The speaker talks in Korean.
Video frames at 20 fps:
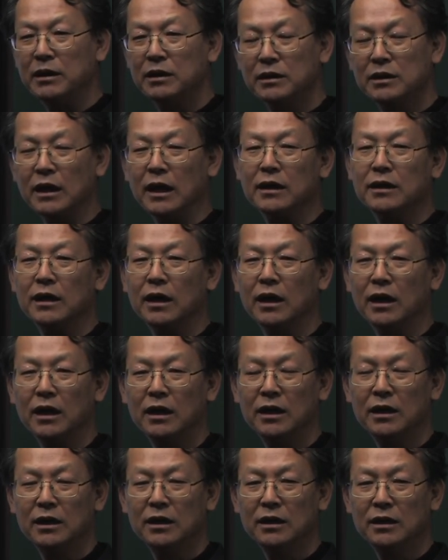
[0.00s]
이렇게 하기가
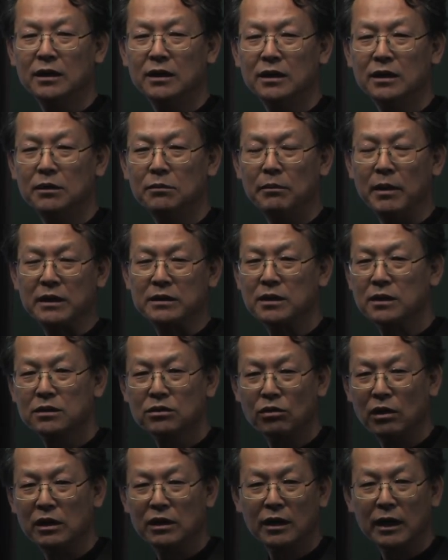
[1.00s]
메시지
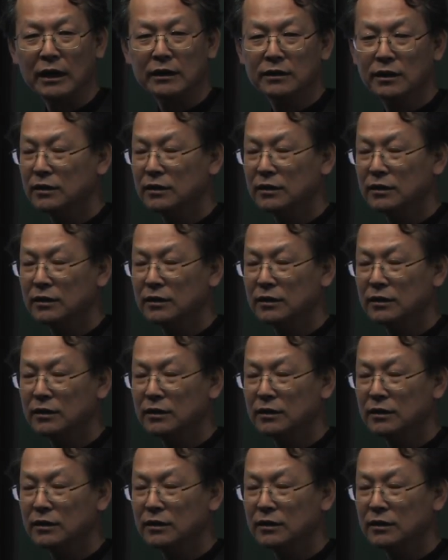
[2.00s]
관리가 안